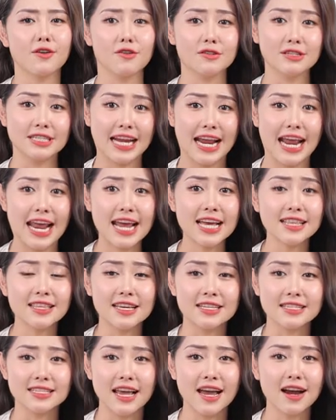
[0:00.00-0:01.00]
còn trẻ
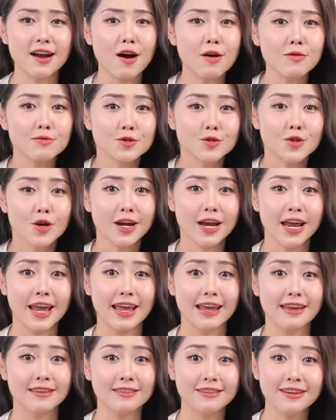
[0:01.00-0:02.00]
thì sẽ không xuất
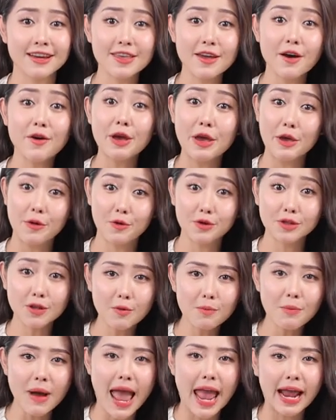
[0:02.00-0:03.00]
hiện những cái dấu hiệu của
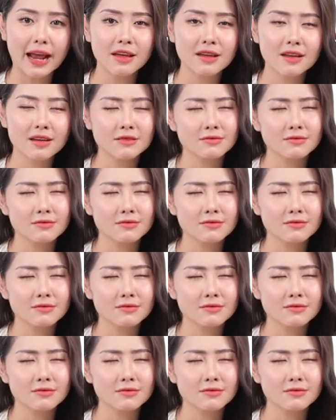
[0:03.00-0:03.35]
tóc bạc.